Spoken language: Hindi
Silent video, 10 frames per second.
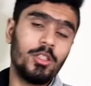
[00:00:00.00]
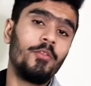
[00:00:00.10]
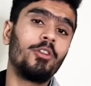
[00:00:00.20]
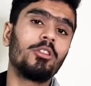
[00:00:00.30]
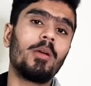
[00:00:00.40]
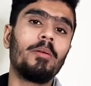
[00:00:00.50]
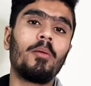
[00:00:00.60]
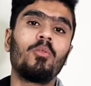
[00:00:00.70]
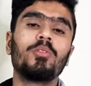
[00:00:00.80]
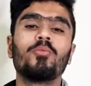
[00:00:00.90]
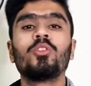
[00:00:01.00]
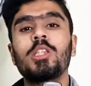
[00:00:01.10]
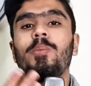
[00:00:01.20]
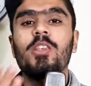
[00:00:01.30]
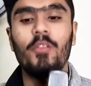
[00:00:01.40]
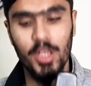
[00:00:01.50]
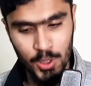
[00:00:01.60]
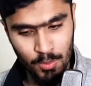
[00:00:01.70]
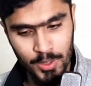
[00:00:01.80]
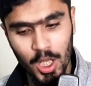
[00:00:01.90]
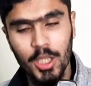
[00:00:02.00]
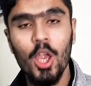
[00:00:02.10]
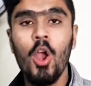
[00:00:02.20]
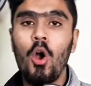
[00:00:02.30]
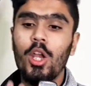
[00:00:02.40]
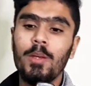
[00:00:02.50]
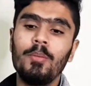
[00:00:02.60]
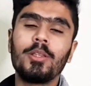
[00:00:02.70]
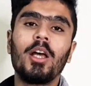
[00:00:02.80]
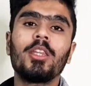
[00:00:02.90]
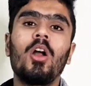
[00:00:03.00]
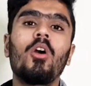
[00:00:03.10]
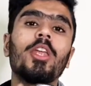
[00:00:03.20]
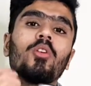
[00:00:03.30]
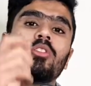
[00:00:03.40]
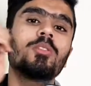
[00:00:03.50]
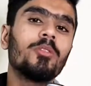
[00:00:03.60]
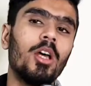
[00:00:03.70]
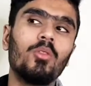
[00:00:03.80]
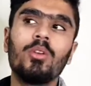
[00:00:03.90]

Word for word: सा वीडियो तो जहाँ मैंने आपको इस फ़ोन की स्पेसिफिकेशन भी बता दी और ये भी बता दिया और एक और चीज़ बता दूँ